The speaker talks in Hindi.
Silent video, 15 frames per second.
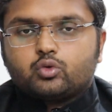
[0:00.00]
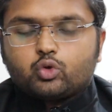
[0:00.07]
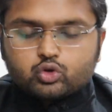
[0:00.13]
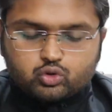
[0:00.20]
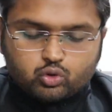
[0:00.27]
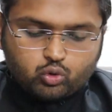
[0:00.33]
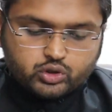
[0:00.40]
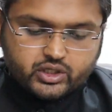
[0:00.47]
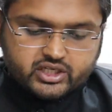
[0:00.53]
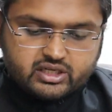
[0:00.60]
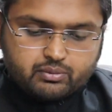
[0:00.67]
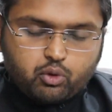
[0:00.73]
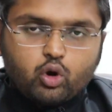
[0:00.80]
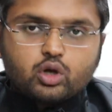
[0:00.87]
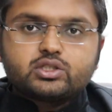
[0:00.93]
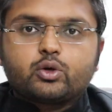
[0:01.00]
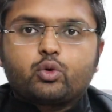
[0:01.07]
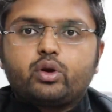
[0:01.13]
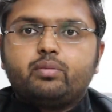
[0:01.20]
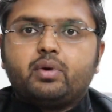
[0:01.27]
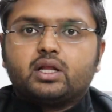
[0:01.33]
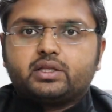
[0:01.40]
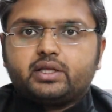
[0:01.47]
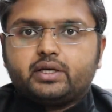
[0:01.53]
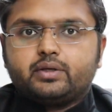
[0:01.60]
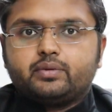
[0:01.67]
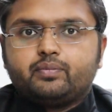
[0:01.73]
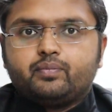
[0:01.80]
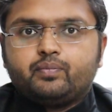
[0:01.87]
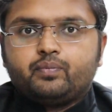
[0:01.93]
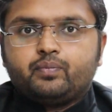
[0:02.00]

दोस्तों कुछ ऐसी बहुत ज़रूरी बातें हैं